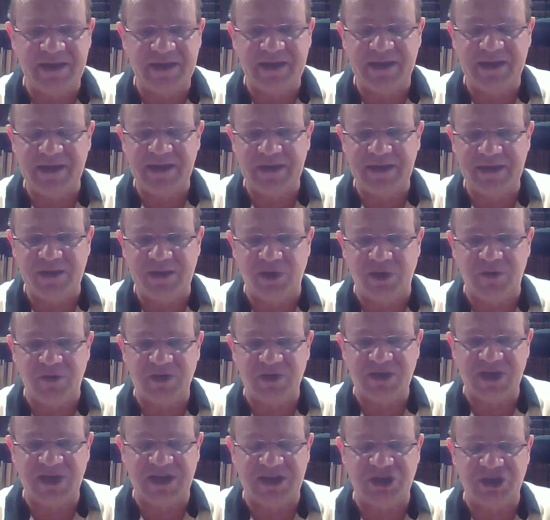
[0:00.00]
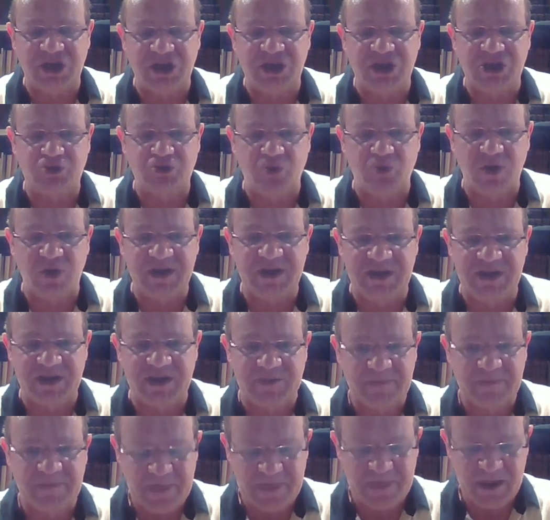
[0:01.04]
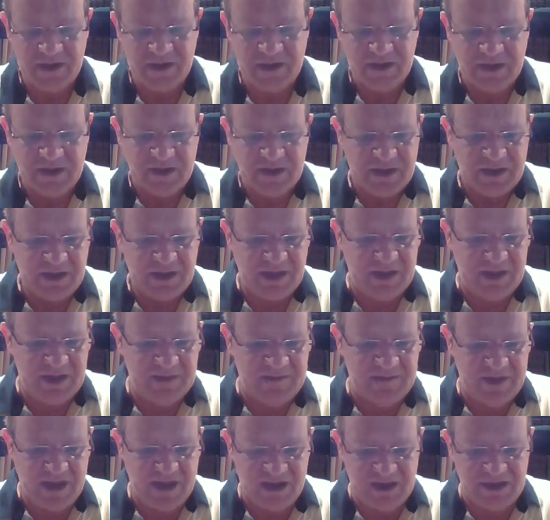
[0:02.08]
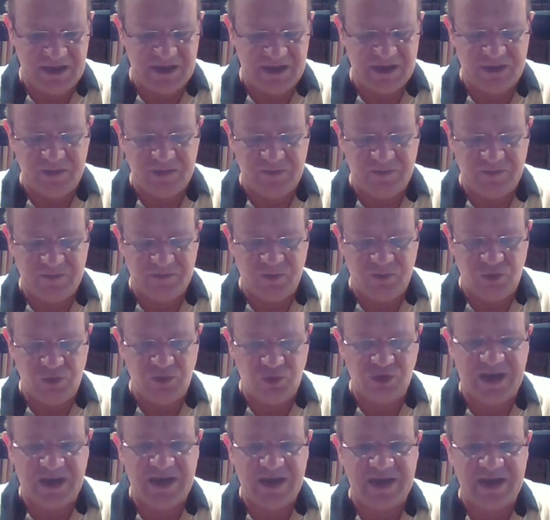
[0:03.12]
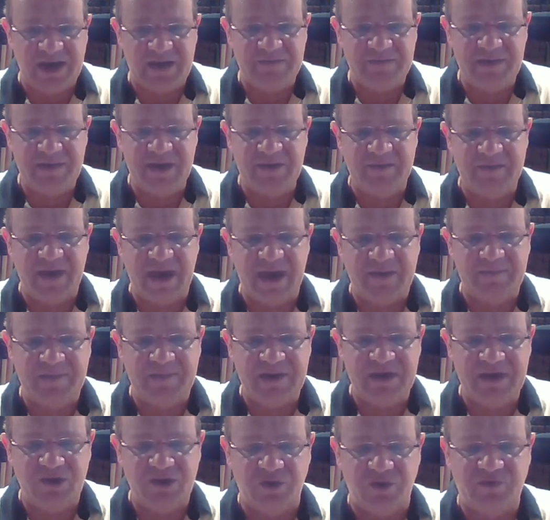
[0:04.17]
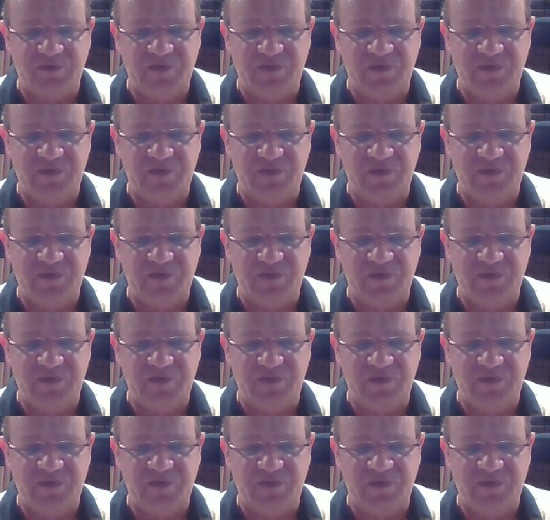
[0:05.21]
et comment dirais-je, échoyé. Eh bien, beaucoup de hachamim appelaient leur